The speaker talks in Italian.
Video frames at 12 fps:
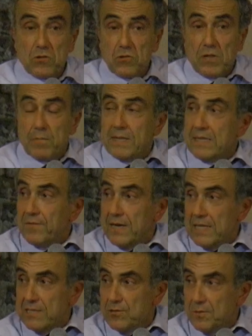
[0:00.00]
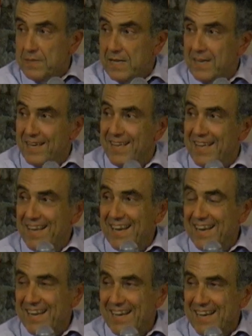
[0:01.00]
totalmente falso, perché
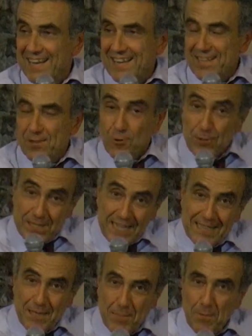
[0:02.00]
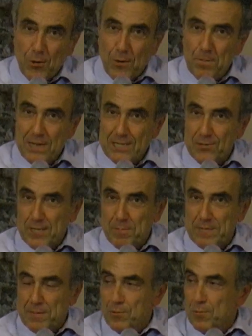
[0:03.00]
la, eh, nonostante abbiamo compresso la
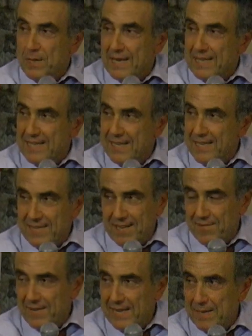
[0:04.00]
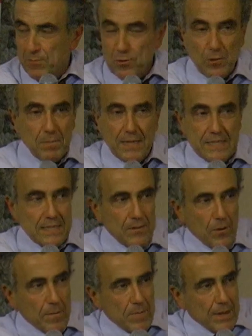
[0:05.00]
spesa pubblica in Italia a dei livelli molto bassi,
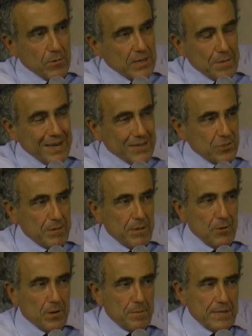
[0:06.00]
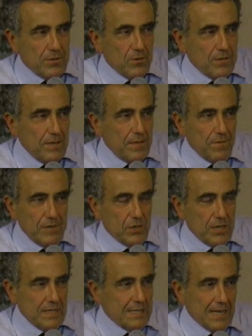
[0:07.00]
noi abbiamo dei margini di miglioramento di
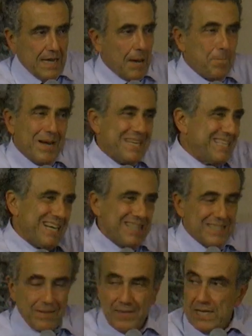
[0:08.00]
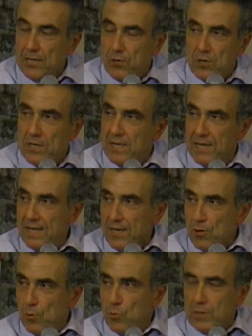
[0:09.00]
efficienza a parità di vincoli
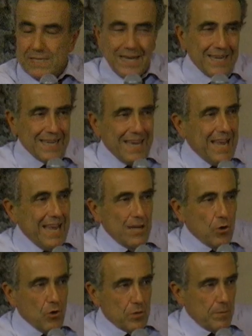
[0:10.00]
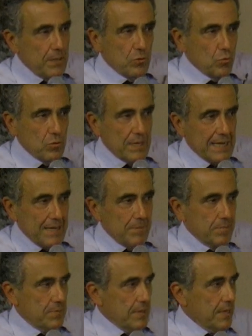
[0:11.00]
comunitari che è enorme in tutti i
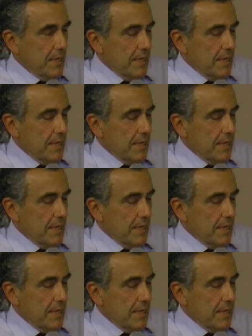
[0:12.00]
campi